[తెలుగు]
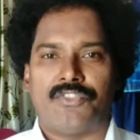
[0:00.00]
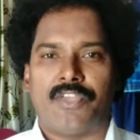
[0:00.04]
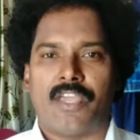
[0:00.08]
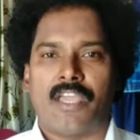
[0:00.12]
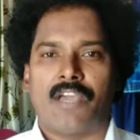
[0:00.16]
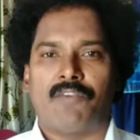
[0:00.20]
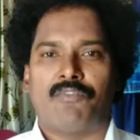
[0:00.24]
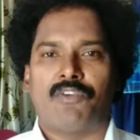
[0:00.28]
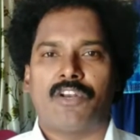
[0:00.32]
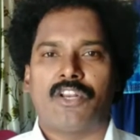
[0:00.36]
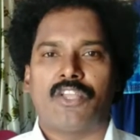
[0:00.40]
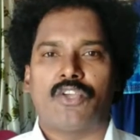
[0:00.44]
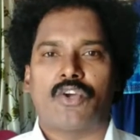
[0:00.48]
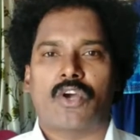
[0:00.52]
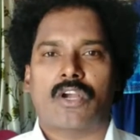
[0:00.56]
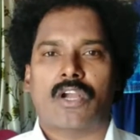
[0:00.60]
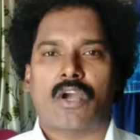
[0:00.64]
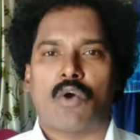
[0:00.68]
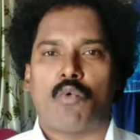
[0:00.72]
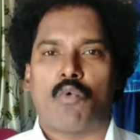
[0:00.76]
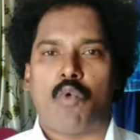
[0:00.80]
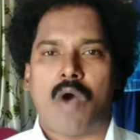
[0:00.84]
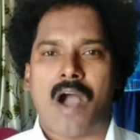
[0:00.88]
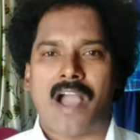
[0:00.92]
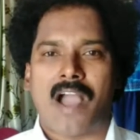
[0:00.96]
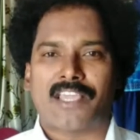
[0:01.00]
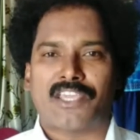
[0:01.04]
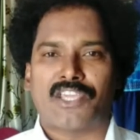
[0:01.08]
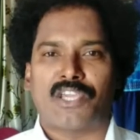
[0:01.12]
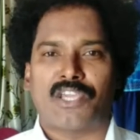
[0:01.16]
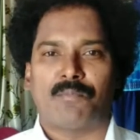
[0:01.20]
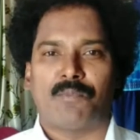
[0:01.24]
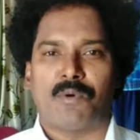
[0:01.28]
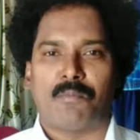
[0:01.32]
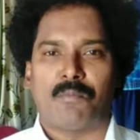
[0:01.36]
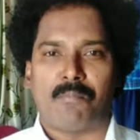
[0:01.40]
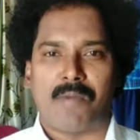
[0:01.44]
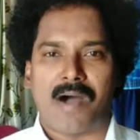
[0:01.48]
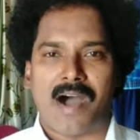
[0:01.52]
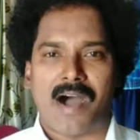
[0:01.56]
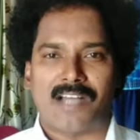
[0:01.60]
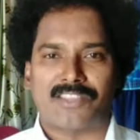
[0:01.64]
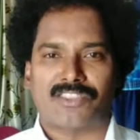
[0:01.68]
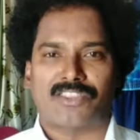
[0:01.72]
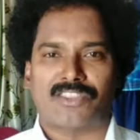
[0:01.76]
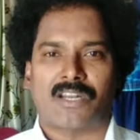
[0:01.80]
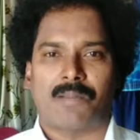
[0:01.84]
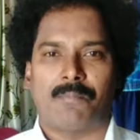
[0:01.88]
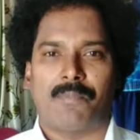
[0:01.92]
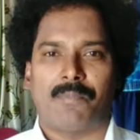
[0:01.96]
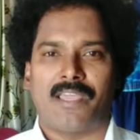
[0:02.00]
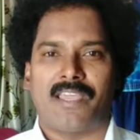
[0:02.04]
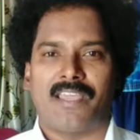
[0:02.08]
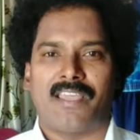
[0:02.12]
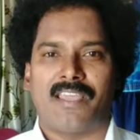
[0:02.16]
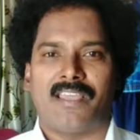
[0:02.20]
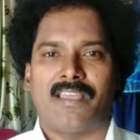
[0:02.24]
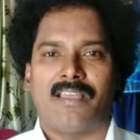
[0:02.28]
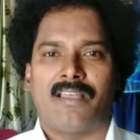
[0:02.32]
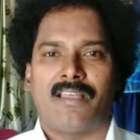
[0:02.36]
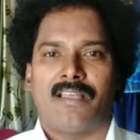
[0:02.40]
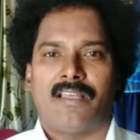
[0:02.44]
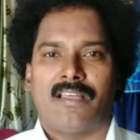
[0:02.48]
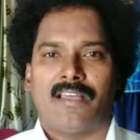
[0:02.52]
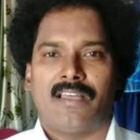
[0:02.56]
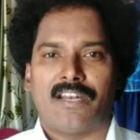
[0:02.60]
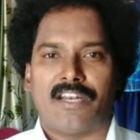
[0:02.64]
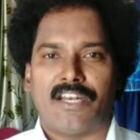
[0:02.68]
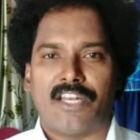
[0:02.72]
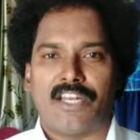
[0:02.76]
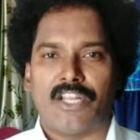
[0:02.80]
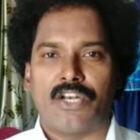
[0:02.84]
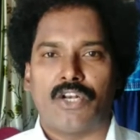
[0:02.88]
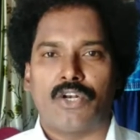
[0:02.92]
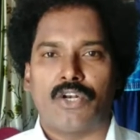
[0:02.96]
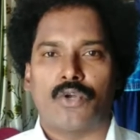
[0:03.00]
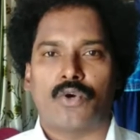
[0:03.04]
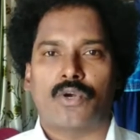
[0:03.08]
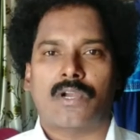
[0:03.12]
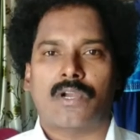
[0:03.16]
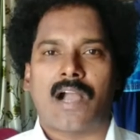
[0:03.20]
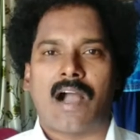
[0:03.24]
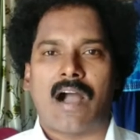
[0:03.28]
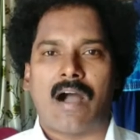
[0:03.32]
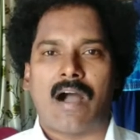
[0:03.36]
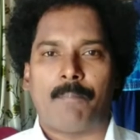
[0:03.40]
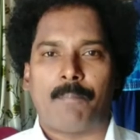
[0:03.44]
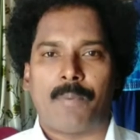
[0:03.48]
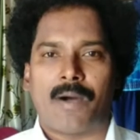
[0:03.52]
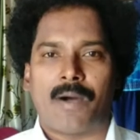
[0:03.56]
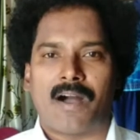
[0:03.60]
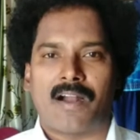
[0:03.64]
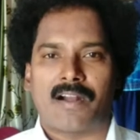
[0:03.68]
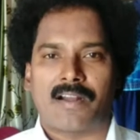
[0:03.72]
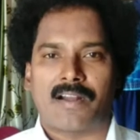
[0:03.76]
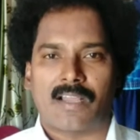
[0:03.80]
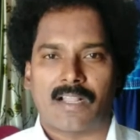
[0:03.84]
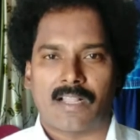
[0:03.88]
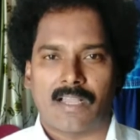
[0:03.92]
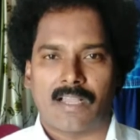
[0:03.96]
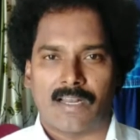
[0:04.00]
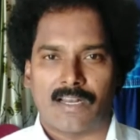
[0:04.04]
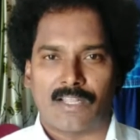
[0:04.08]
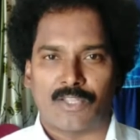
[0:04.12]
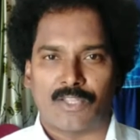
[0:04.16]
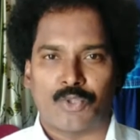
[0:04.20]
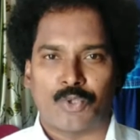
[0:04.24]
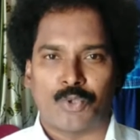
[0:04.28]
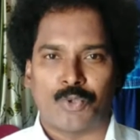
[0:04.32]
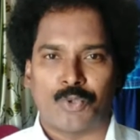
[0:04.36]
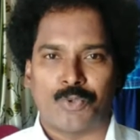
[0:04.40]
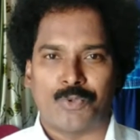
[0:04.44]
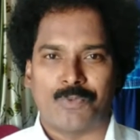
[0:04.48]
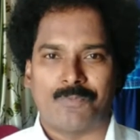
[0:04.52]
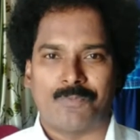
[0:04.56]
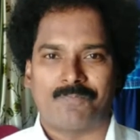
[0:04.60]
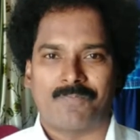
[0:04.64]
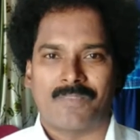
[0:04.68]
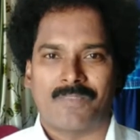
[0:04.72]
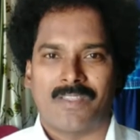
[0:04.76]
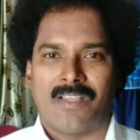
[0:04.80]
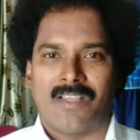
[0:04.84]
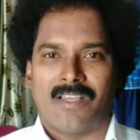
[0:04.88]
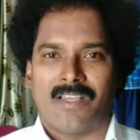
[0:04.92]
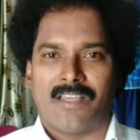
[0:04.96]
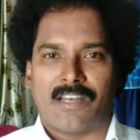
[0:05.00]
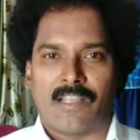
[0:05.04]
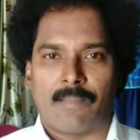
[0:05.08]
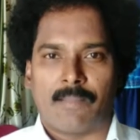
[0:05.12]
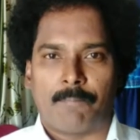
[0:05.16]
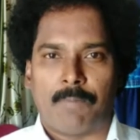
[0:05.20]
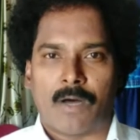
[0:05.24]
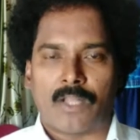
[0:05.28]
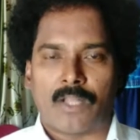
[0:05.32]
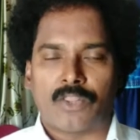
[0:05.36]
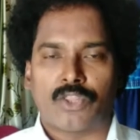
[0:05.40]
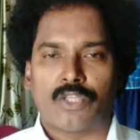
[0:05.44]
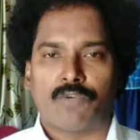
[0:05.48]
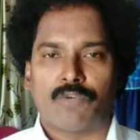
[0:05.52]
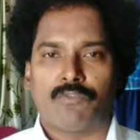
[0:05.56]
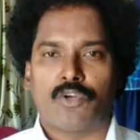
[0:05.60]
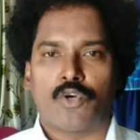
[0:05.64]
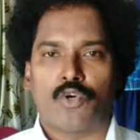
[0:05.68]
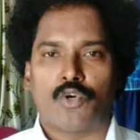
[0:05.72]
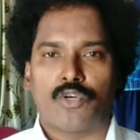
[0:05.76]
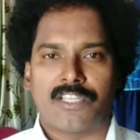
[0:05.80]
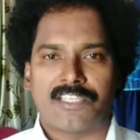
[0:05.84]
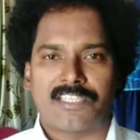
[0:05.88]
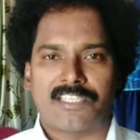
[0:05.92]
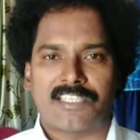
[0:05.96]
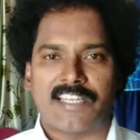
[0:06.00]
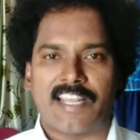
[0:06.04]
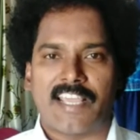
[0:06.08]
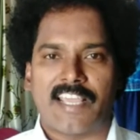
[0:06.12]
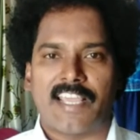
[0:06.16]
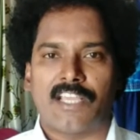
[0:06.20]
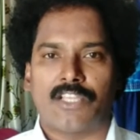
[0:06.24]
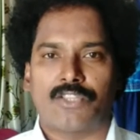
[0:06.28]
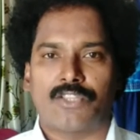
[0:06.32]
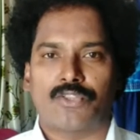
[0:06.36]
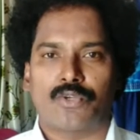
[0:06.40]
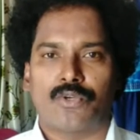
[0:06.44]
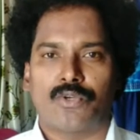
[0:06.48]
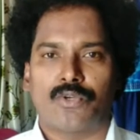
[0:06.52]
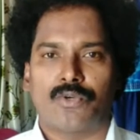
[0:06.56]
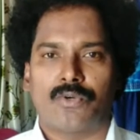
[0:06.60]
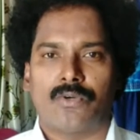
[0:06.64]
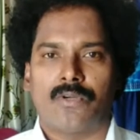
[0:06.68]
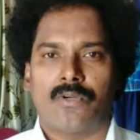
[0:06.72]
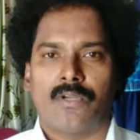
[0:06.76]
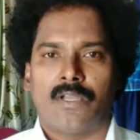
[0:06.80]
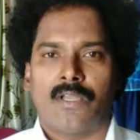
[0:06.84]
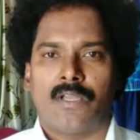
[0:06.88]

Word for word: దేవుని యొక్క వాక్యము మాత్రమే నిన్ను కాపాడగలదు నీ బంధువులు నీ స్నేహితులు